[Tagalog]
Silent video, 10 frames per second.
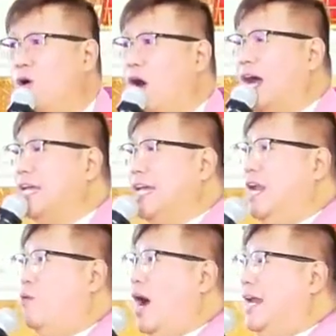ang
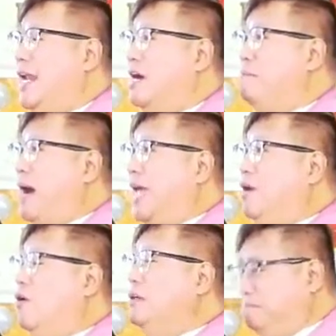ginawa ng
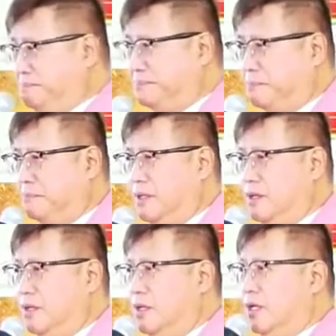Panginoon?
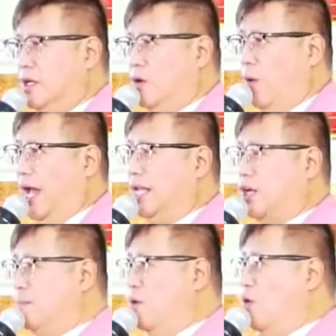Well,
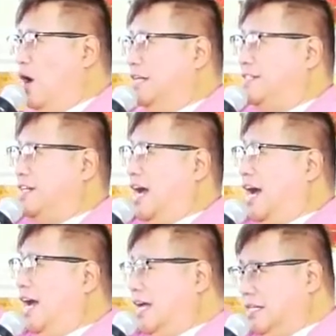kumuha
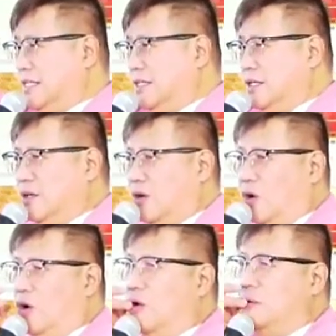siya
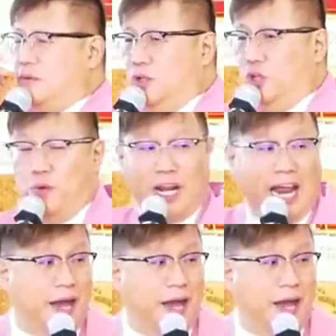o dumura